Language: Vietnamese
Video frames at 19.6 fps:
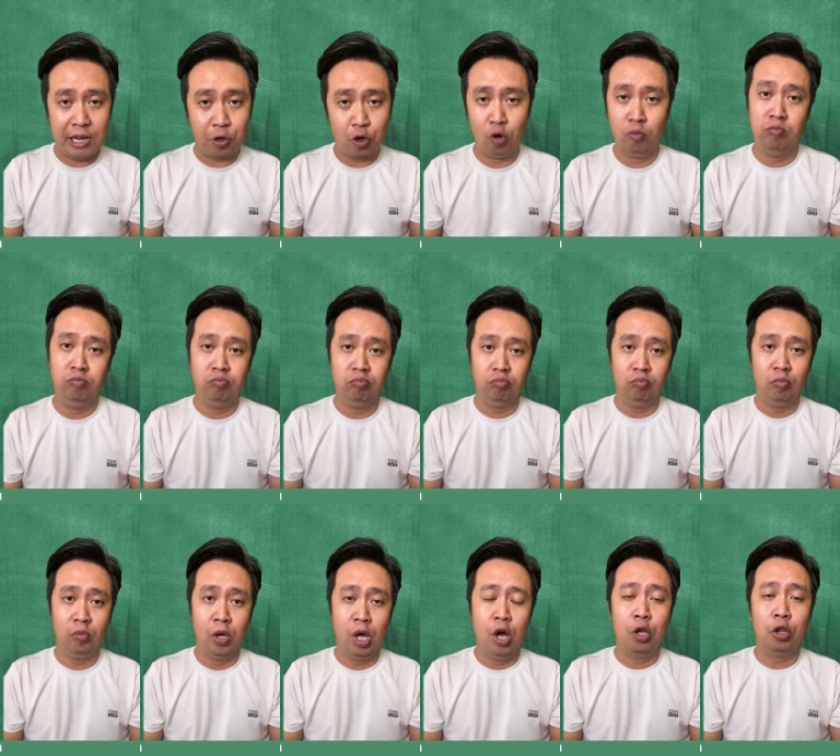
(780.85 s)
cùng,
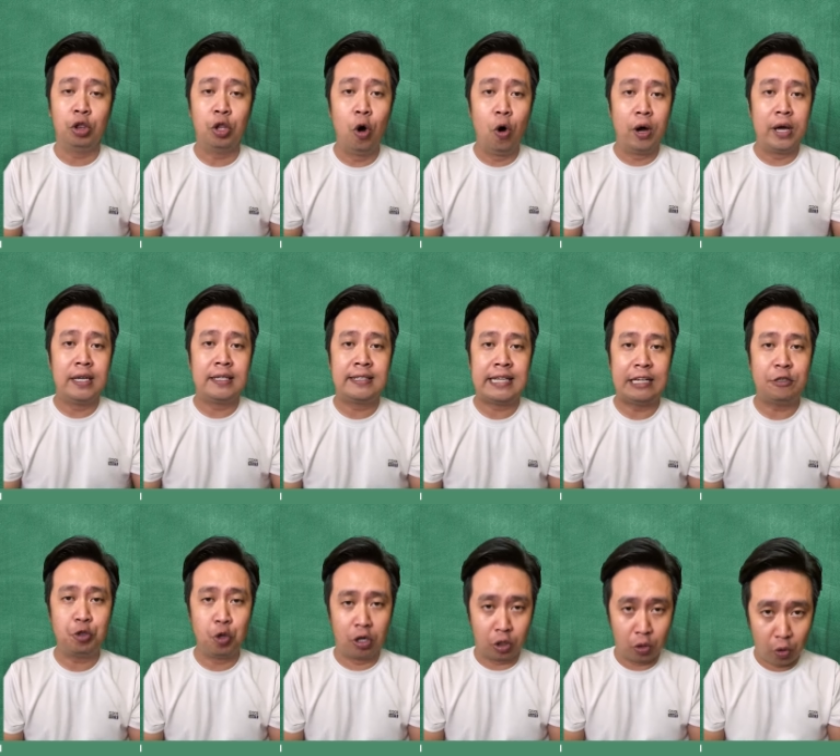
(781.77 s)
tôi sẽ
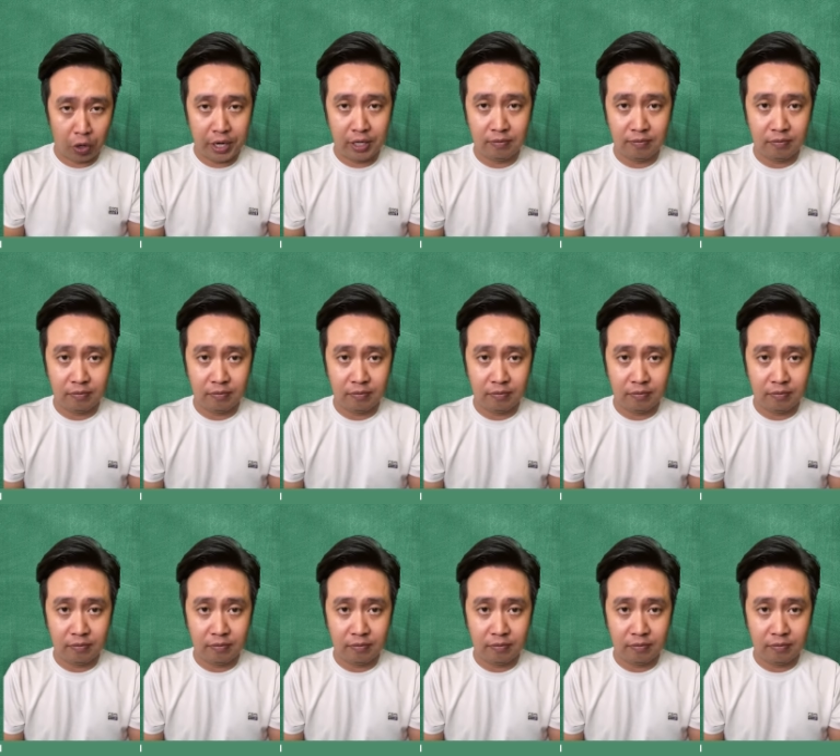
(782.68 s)
chuộc tội.